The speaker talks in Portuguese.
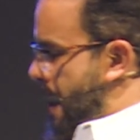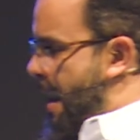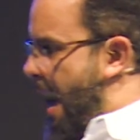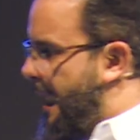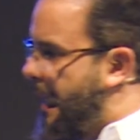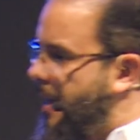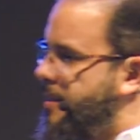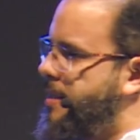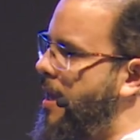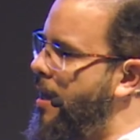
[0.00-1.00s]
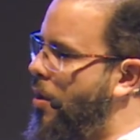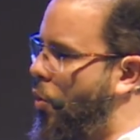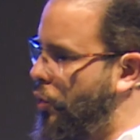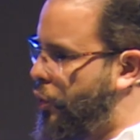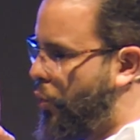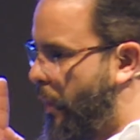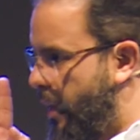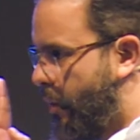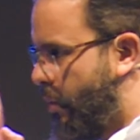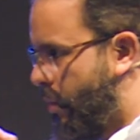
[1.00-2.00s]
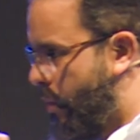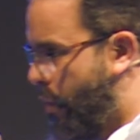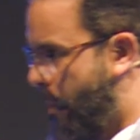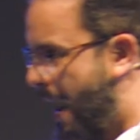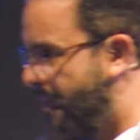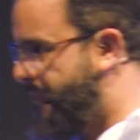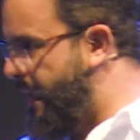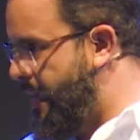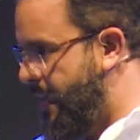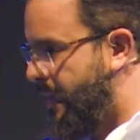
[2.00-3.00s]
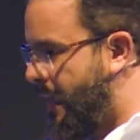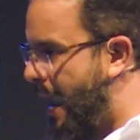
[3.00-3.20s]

aqueles que construíram uma avenida